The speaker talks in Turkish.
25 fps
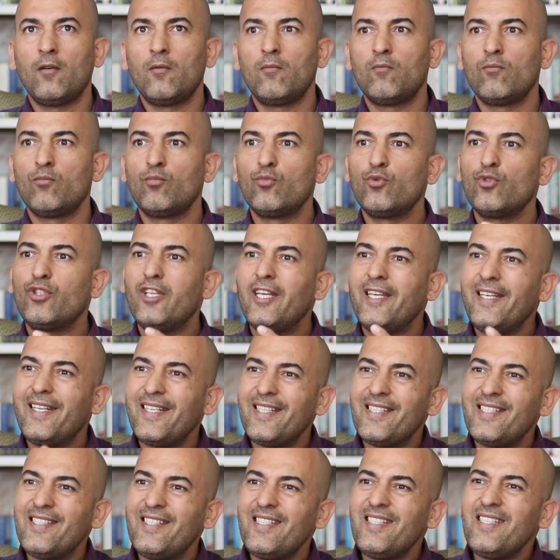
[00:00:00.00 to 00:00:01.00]

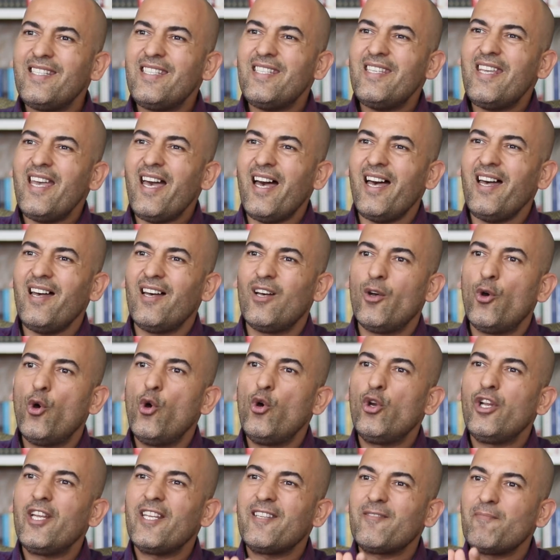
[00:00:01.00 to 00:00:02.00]
Müderresiya
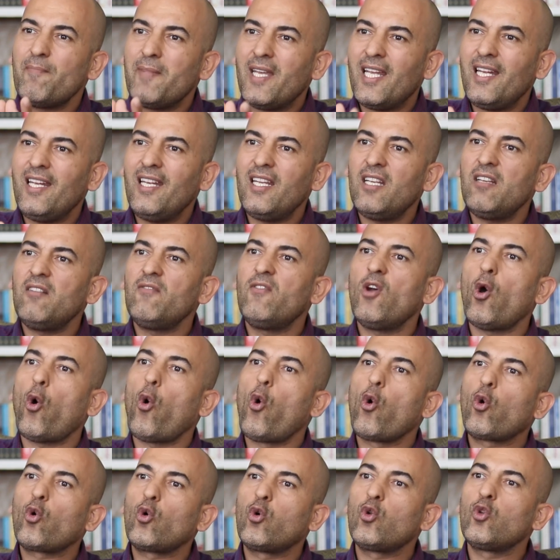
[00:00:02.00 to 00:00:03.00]
öğretmenler ve
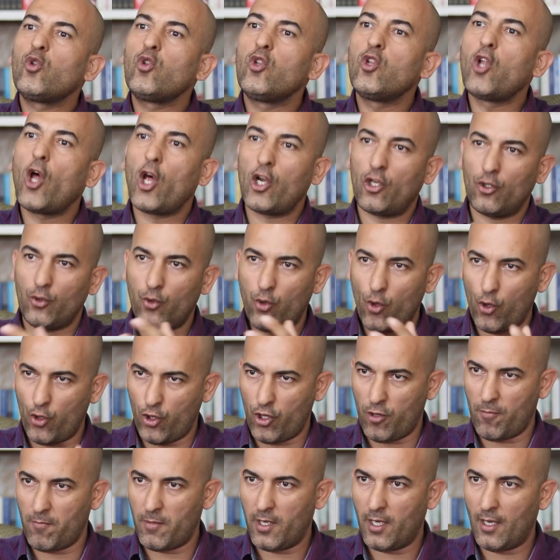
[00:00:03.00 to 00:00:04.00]
okullar
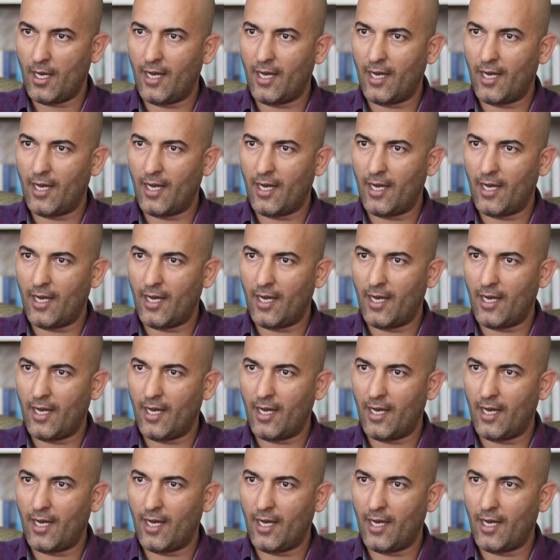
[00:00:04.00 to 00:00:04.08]
dönemi.